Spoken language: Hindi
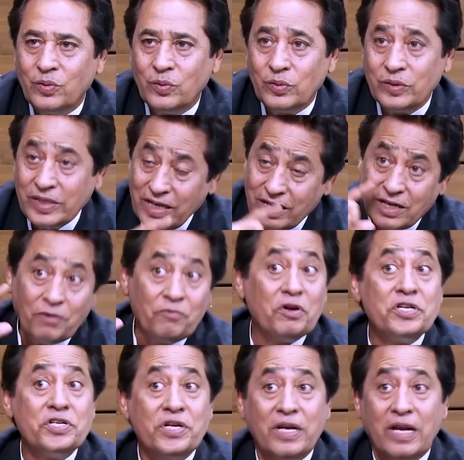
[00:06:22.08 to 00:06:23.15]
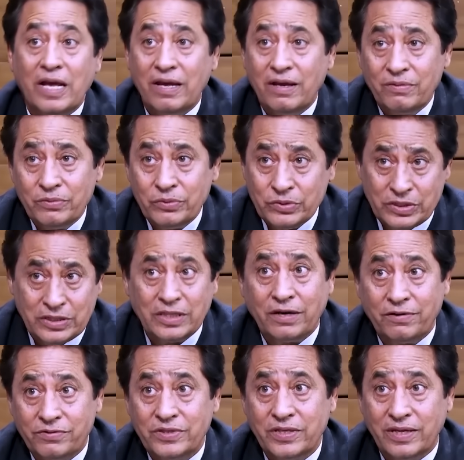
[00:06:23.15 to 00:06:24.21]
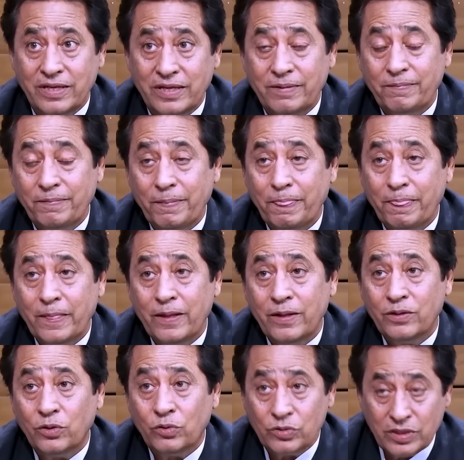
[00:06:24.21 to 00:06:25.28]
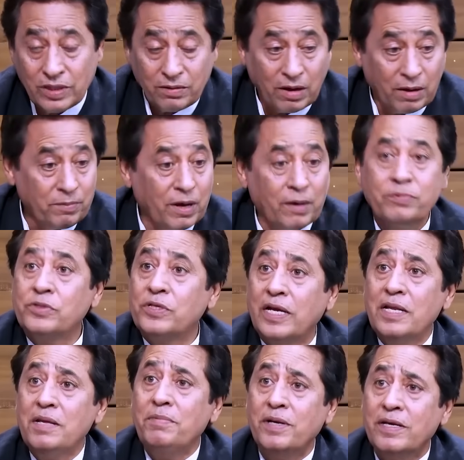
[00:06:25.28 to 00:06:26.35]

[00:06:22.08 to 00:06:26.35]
तो ये कन्वर्शन है उसकी तरफ से तो उसने अब अब सारी